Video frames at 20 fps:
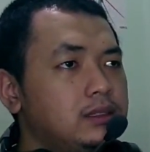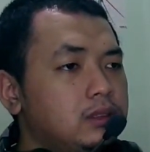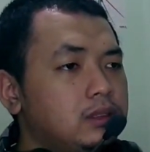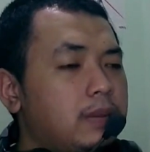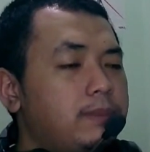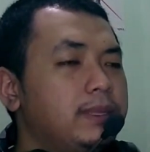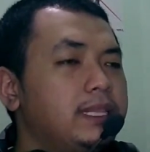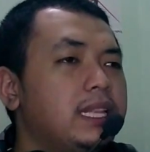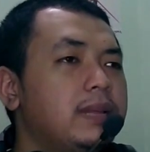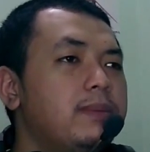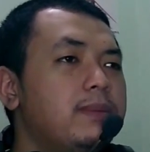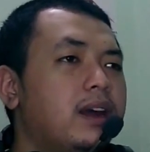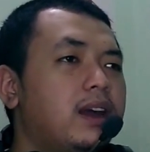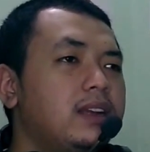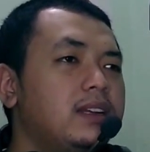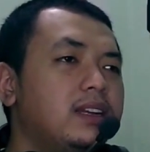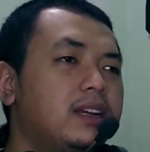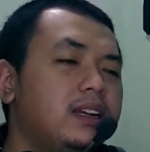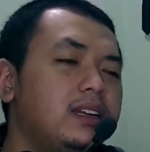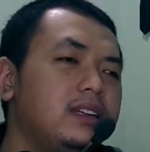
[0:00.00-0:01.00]
Tapi
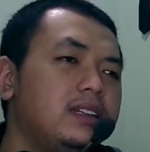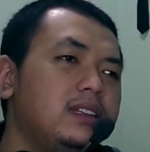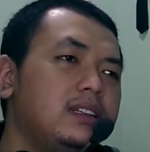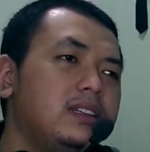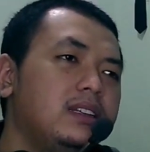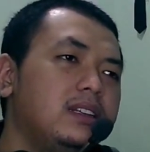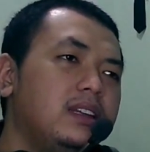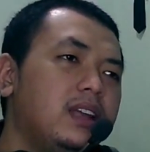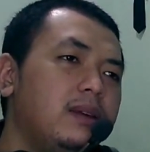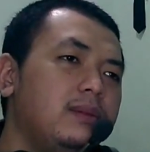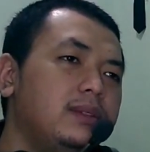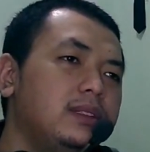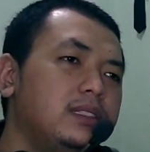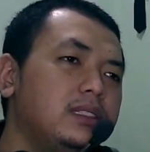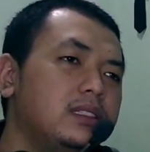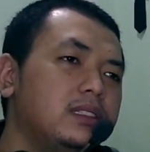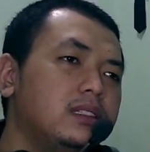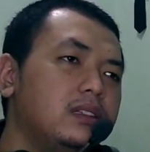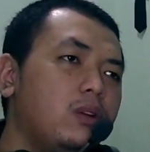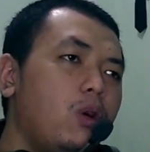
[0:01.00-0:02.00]
tembakannya kan gak bisa...
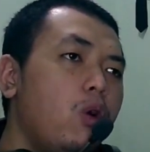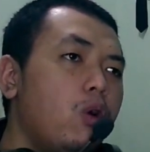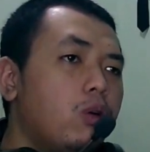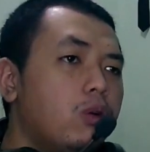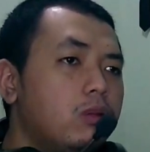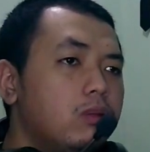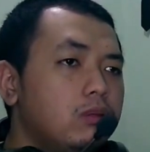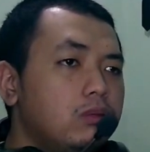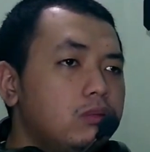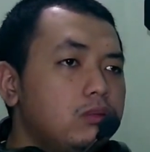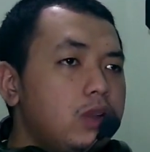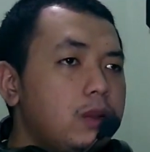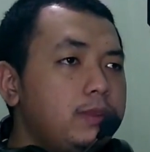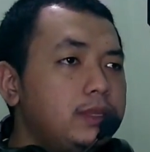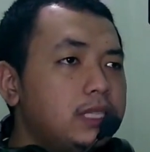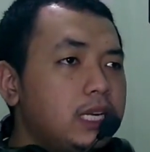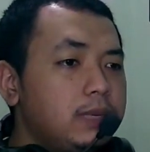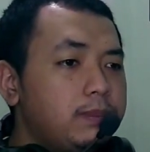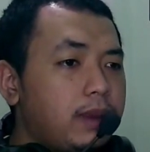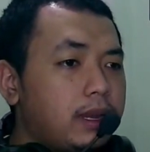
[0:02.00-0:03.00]
Oh, udah
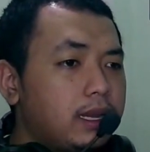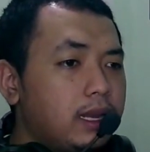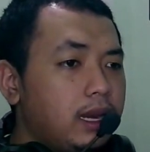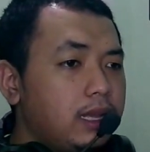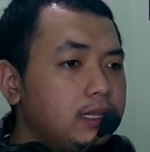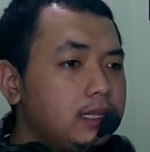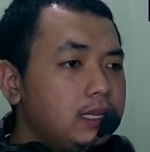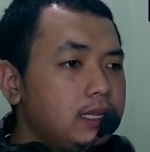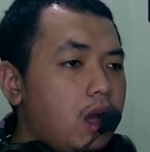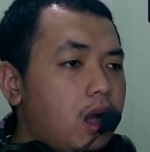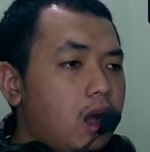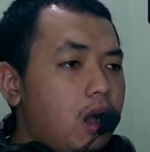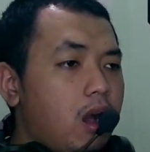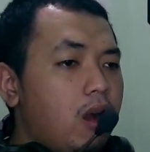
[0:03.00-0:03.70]
bisa dipakai lagi.